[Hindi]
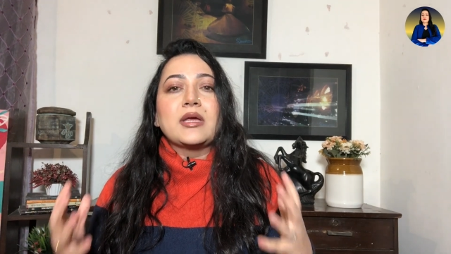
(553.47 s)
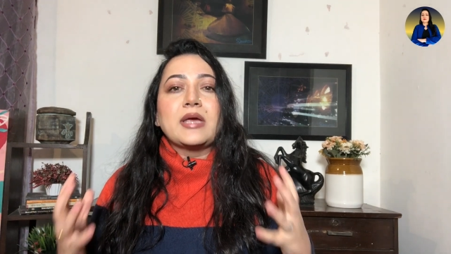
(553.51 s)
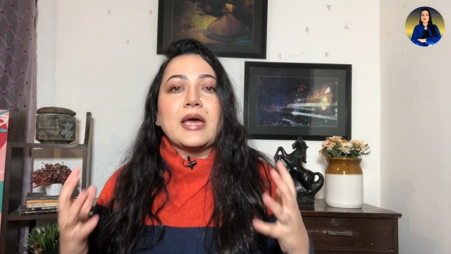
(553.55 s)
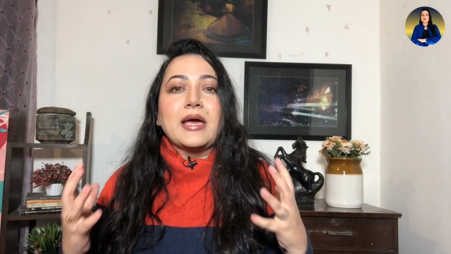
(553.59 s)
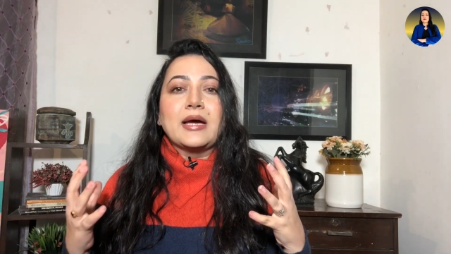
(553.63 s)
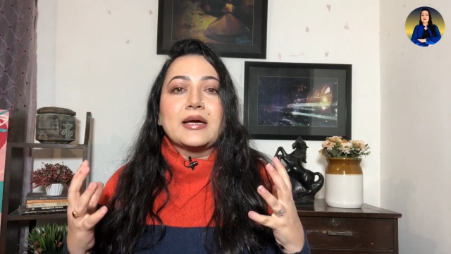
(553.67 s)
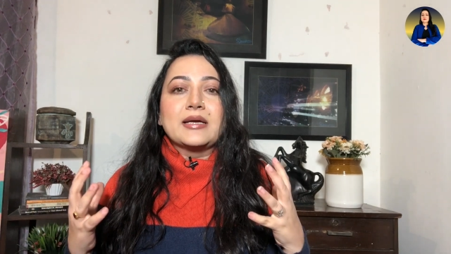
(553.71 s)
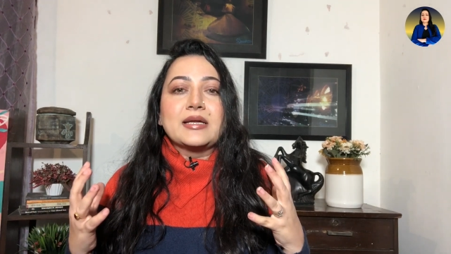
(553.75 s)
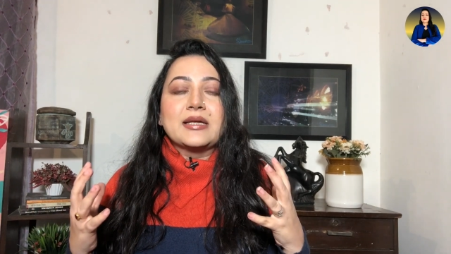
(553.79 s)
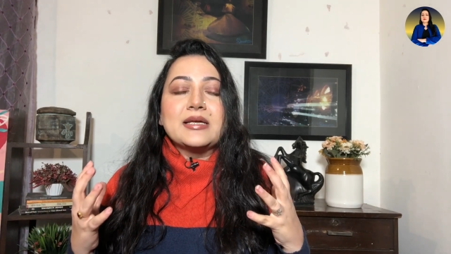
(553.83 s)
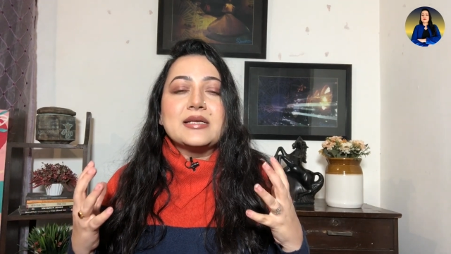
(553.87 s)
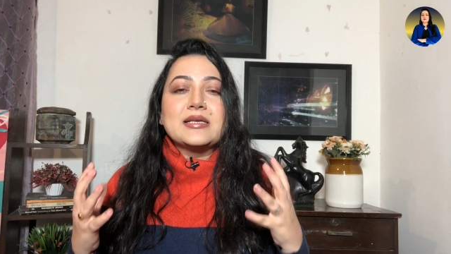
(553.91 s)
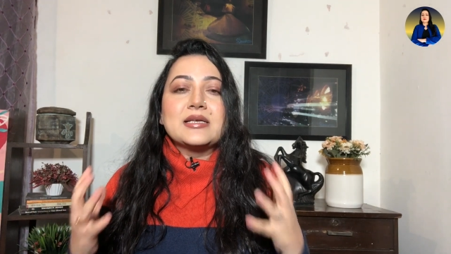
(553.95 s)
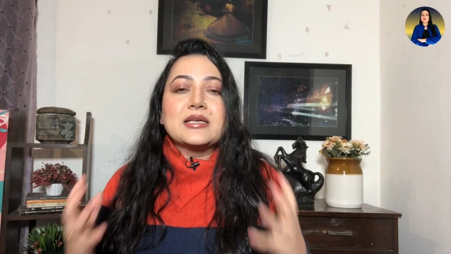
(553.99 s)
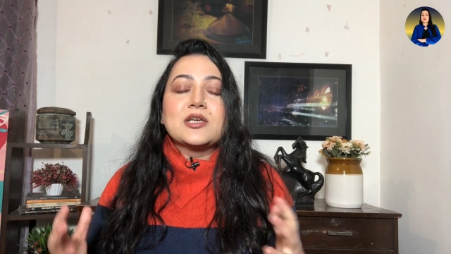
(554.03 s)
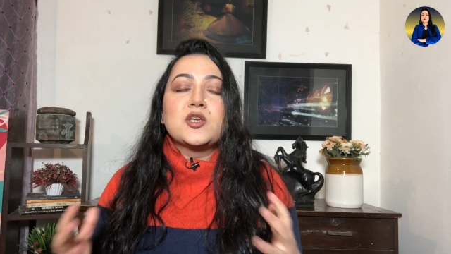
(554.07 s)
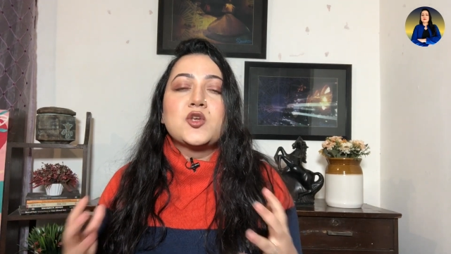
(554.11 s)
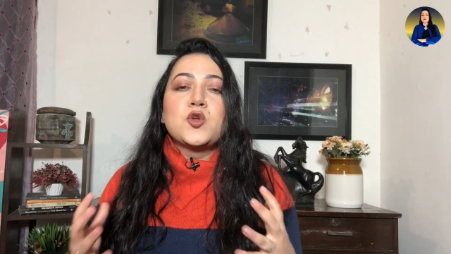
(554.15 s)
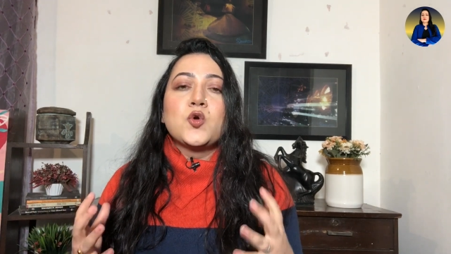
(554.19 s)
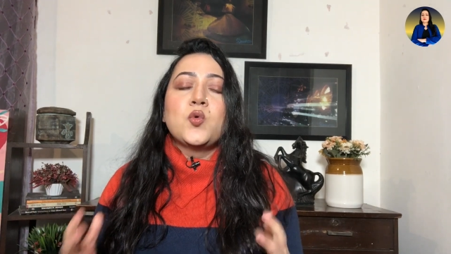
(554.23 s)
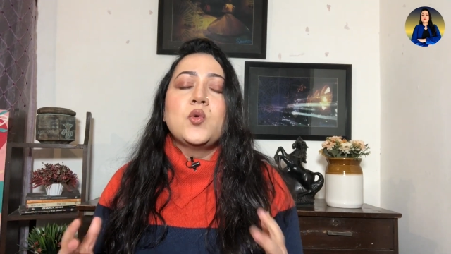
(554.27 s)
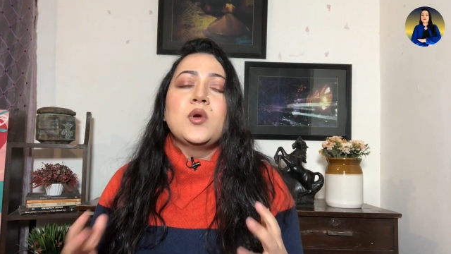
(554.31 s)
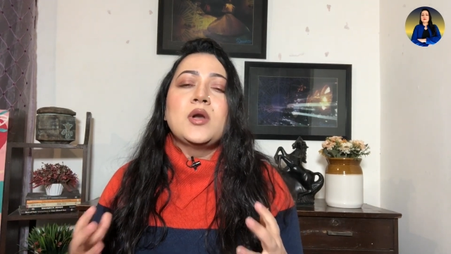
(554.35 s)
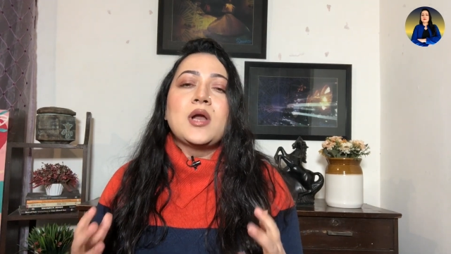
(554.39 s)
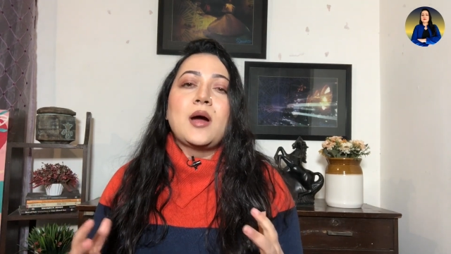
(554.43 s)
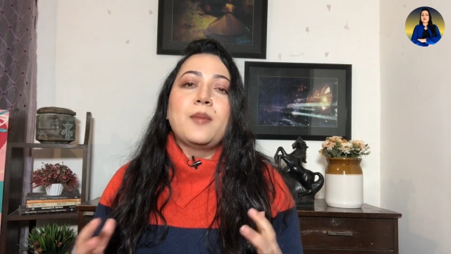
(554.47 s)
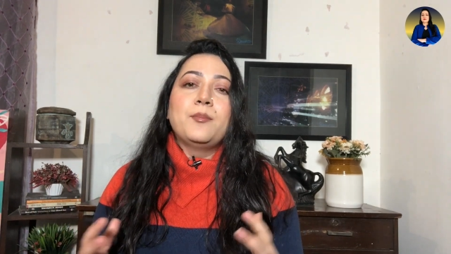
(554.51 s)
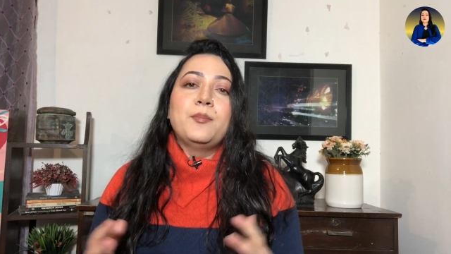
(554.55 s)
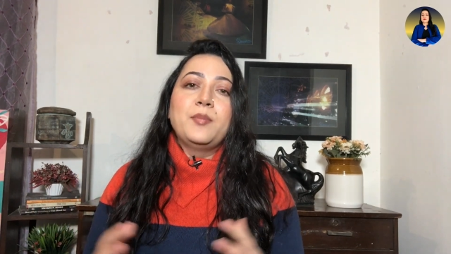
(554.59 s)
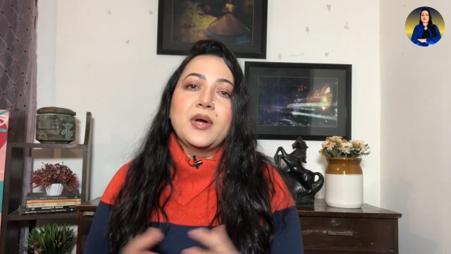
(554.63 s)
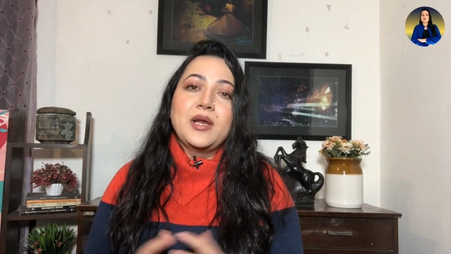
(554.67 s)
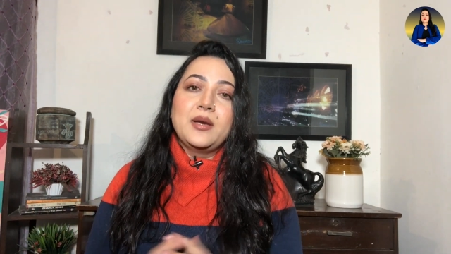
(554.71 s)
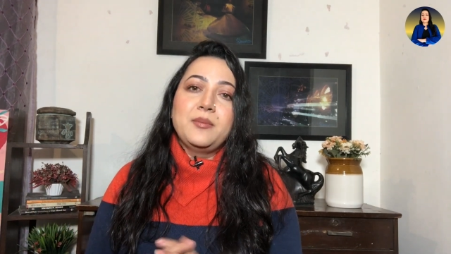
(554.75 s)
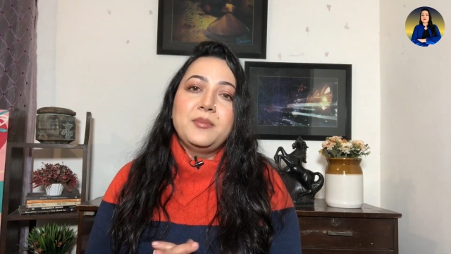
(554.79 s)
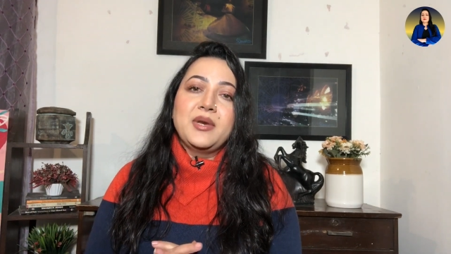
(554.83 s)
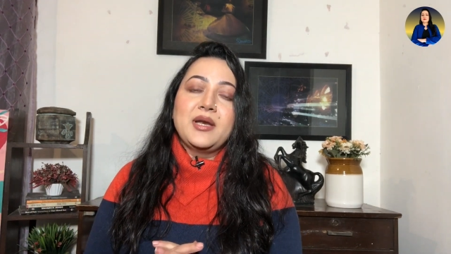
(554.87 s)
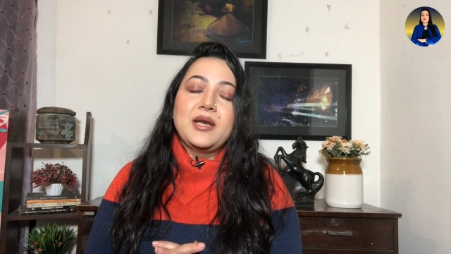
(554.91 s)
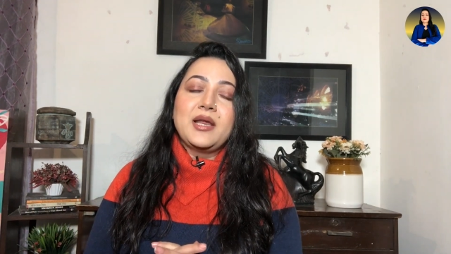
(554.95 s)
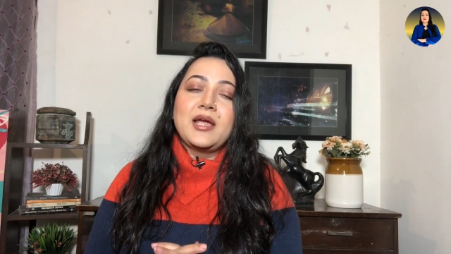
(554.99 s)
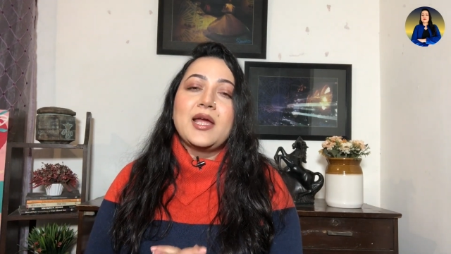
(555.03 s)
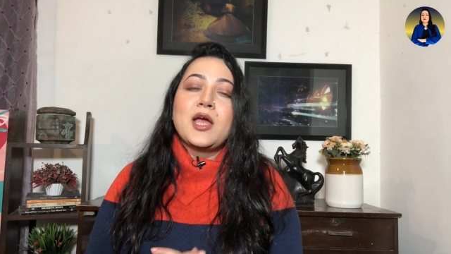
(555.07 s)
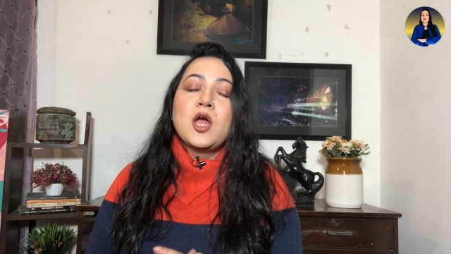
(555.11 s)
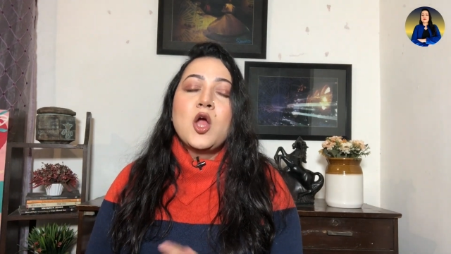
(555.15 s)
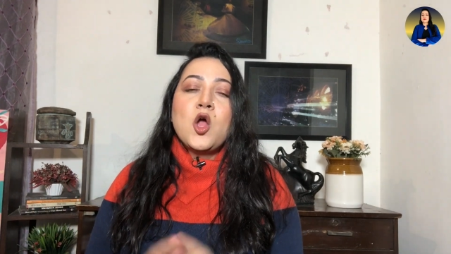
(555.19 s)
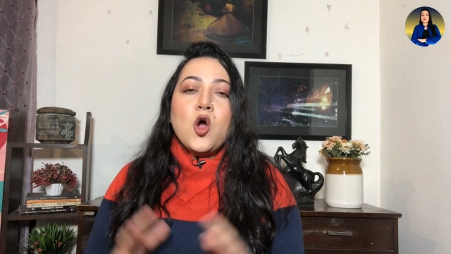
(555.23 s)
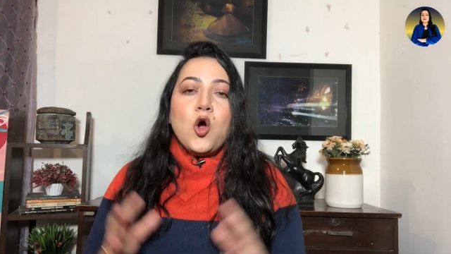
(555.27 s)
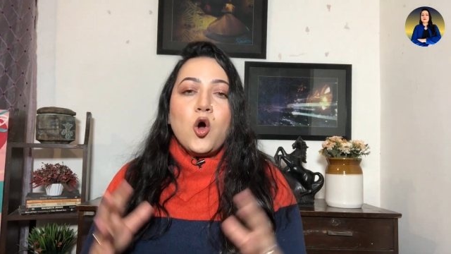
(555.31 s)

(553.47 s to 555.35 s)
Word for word: क्यों ना बल मिले